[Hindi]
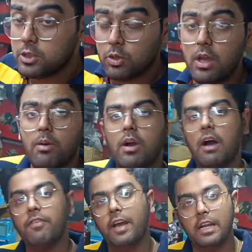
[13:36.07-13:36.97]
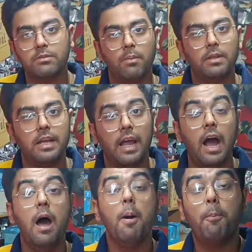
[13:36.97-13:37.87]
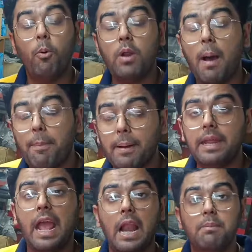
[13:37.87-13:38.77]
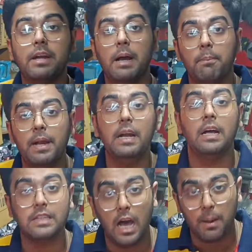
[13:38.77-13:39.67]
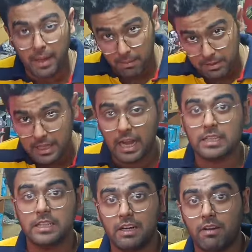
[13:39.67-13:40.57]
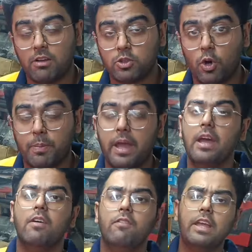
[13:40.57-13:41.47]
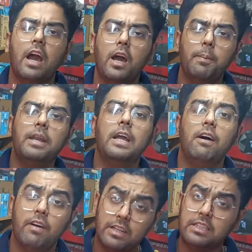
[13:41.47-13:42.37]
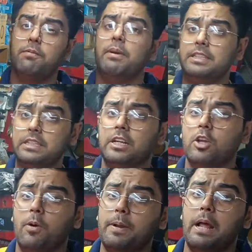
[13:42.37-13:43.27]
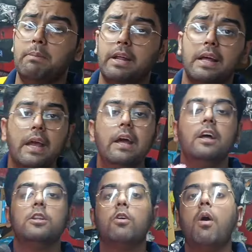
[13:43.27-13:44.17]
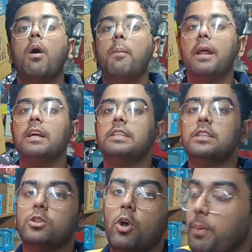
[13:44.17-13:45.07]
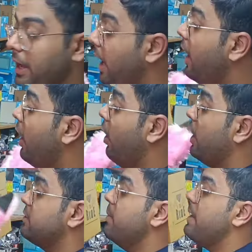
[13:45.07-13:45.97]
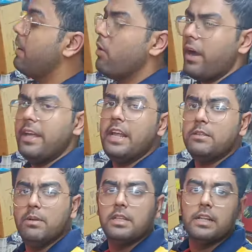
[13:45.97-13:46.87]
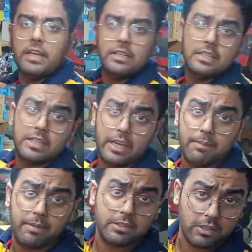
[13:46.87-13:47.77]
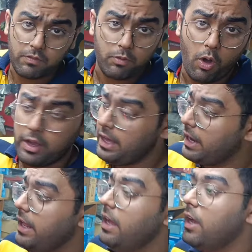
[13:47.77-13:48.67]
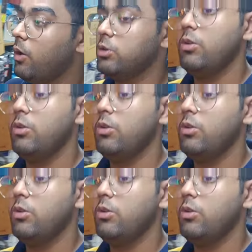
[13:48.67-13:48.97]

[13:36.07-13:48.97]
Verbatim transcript: जो कि आपको काफी कलर में मिल जाएगा पूरा बनी हेलमेट कंप्लीट हजार रुपये का मिल जाएगा सीट कवर और स्टोर पे भैया अगर बनी कवर सिर्फ परचेज करते हो अपने हेलमेट के लिए तो वो आपको पड़ेगा छह सौ रुपये का और इसमें भी आपको कई रेंज मिल जाती है जैसे कि सिर्फ लॉन्ग ईयर नहीं कुछ